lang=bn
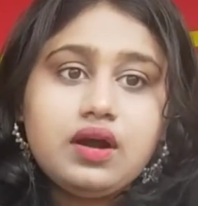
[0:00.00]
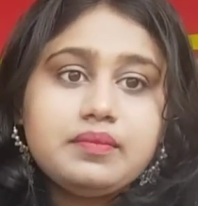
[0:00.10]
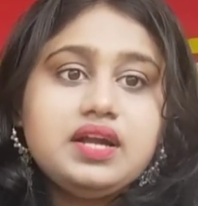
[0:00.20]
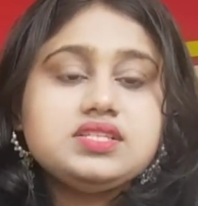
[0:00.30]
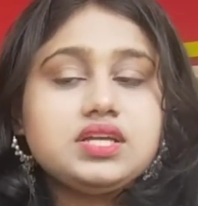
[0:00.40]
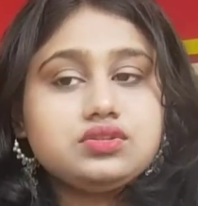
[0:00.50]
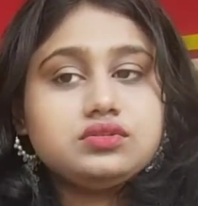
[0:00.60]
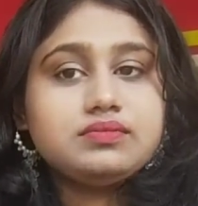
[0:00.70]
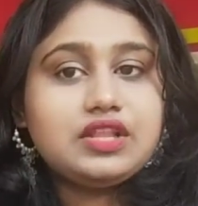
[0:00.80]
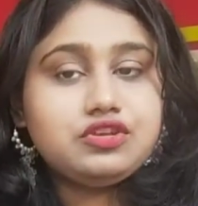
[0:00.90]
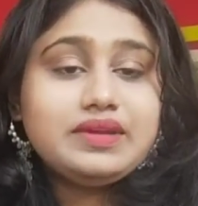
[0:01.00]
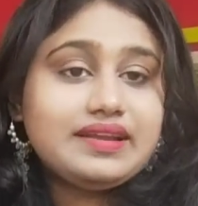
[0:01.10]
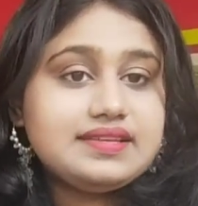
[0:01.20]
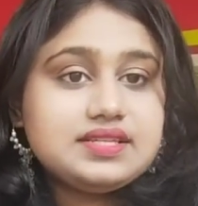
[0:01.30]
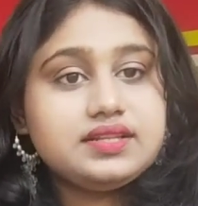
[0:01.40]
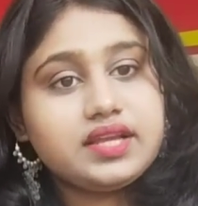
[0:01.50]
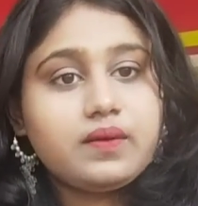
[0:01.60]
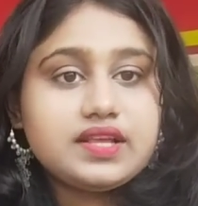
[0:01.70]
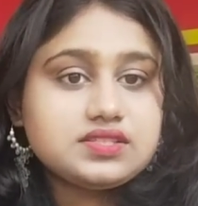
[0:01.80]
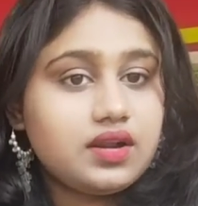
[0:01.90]
আমার যেহেতু মাধ্যমিকের রেজাল্ট দেখে
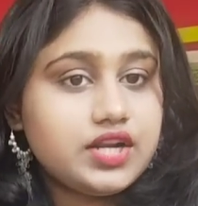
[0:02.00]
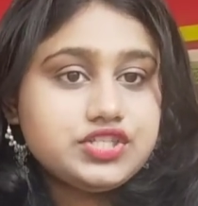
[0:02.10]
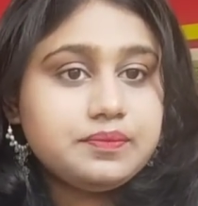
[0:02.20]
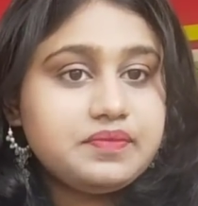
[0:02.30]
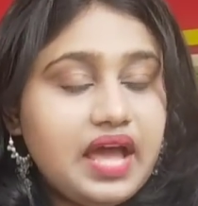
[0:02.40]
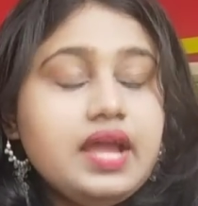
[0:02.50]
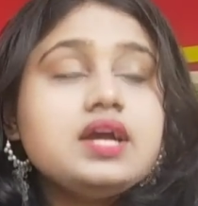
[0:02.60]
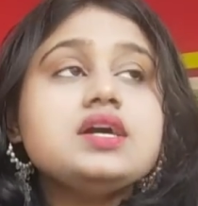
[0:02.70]
ওরা স্কলারশিপ দেয়